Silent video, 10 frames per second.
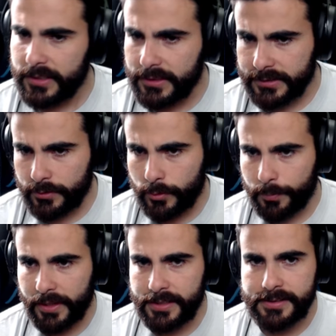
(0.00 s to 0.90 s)
¿Están
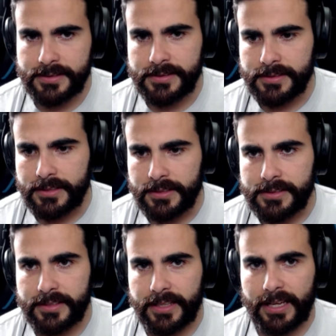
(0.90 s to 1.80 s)
ocupadas?
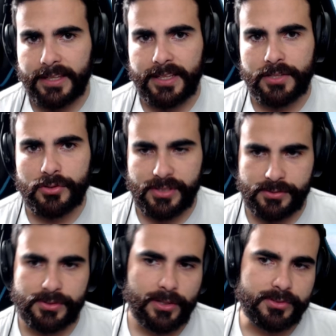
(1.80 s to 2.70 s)
Sí, aquí de hecho sí es
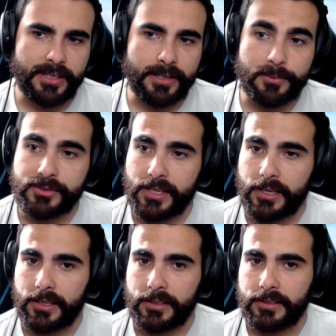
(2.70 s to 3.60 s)
donde conseguimos
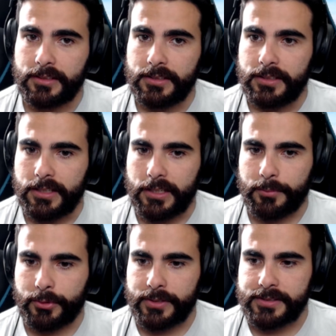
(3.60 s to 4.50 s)
al, al
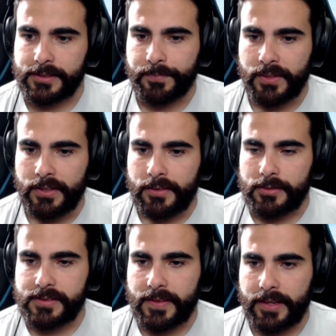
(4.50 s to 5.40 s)
mono este.
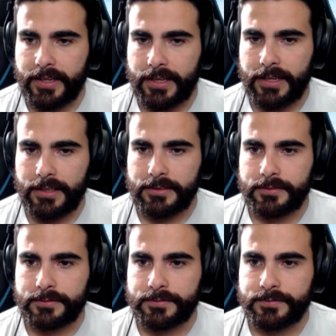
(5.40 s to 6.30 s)
Vamos a darle a encajar.
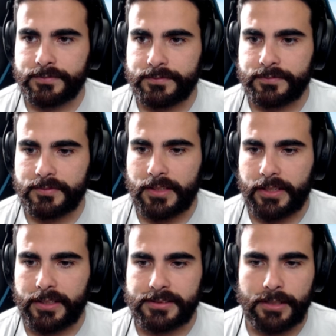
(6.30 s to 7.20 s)

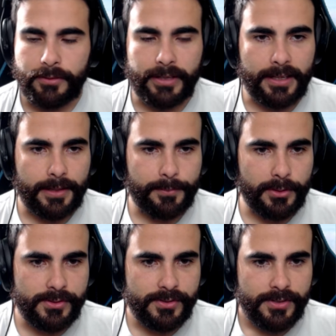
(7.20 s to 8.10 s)
Ahí está, lo
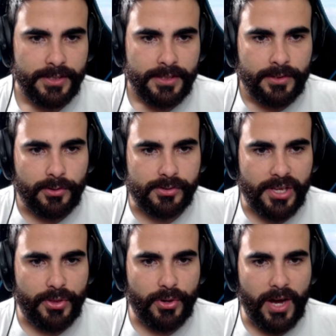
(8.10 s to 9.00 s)
encajamos. Nos
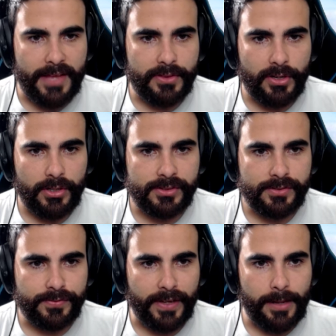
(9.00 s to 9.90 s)
ayudó
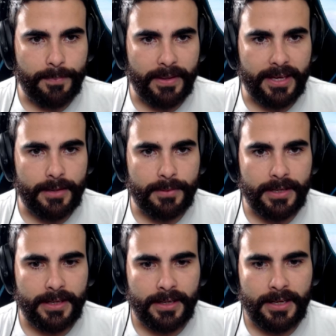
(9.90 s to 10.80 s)
Androx, Felipe
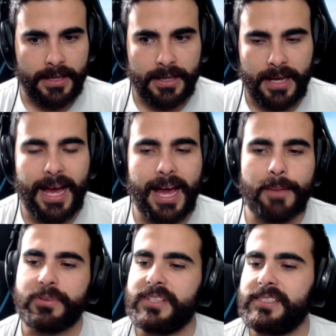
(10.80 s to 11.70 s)
Gamer. Ay,
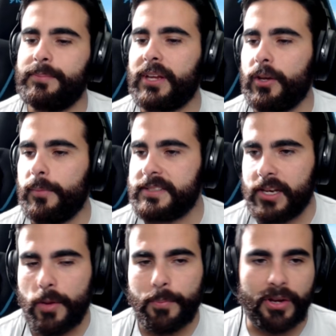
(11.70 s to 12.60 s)
pues ya sé por qué no me
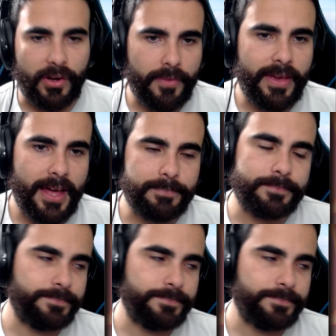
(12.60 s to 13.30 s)
salió, porque no había